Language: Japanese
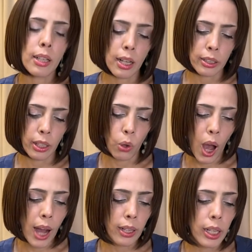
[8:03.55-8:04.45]
関係
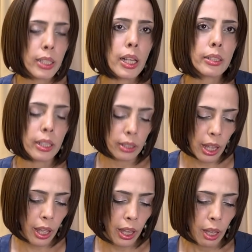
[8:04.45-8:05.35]
を悪化させ
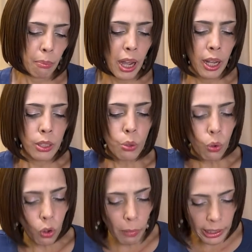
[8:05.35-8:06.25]
て、まあ、そ
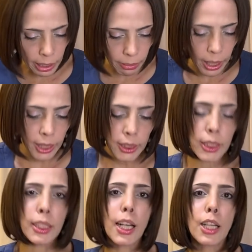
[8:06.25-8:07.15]
こまでは反
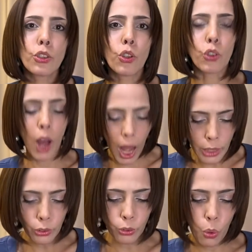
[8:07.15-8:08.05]
日感情のあ
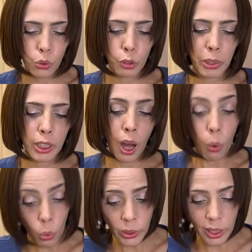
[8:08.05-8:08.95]
る国民が
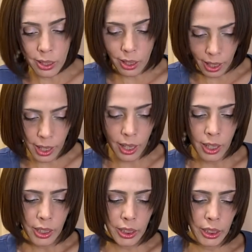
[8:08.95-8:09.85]
多いですから、
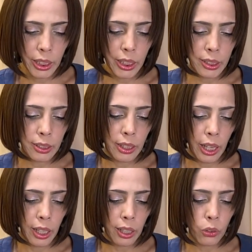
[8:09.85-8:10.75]
支持率に
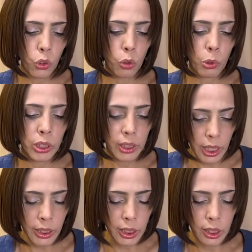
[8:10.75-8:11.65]
影響もしな
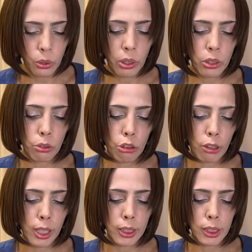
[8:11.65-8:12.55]
いし、それどころ
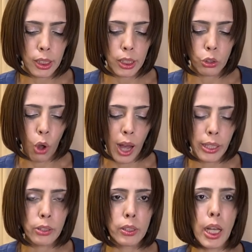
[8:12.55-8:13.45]
か支持率を上
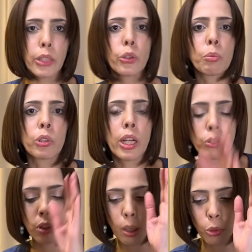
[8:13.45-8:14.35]
げる材料にもなる
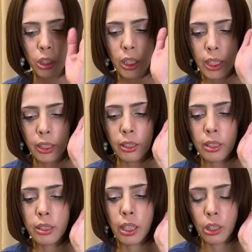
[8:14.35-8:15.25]
のかもしれないんで
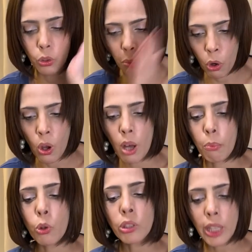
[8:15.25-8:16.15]
すけれども、
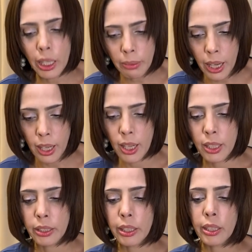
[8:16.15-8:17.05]
問題は
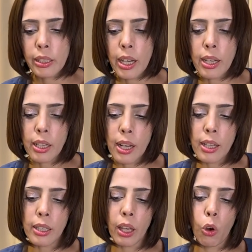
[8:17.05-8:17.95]
日韓
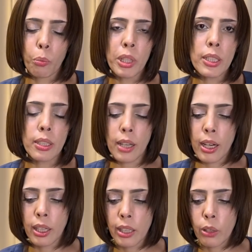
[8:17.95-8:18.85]
関係を自
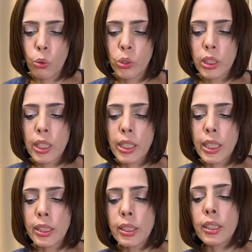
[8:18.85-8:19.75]
らでこじら
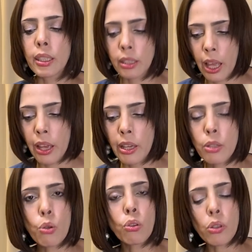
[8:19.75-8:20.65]
せすぎて、
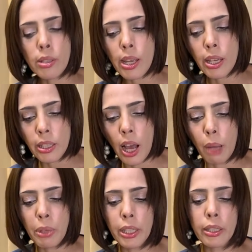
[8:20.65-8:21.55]
そのせいで
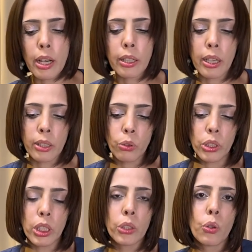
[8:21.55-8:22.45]
アメリカからの
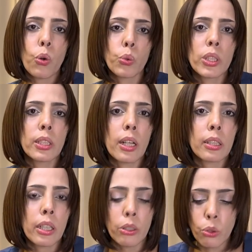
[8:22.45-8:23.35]
信用を
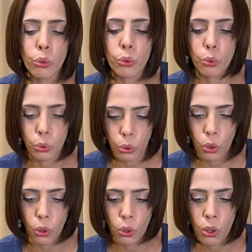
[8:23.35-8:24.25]
失っているというこ
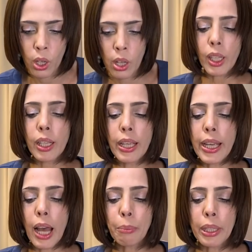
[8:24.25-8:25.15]
と
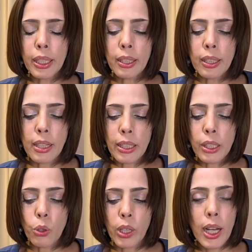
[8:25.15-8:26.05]
え、アメリカだけ
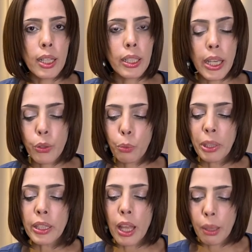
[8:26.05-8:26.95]
の関係を
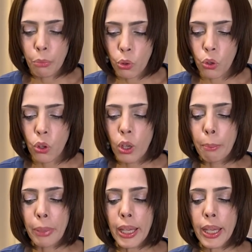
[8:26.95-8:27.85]
見ても、
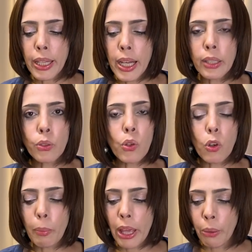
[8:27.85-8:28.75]
米韓
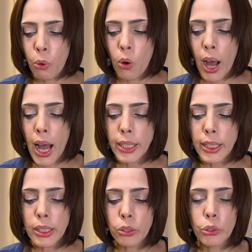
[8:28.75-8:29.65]
同盟を破
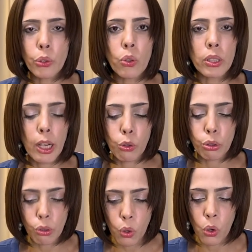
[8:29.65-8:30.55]
棄するようなこ
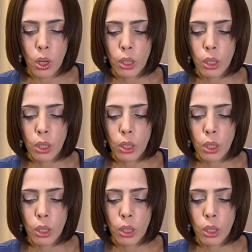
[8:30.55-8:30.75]
とを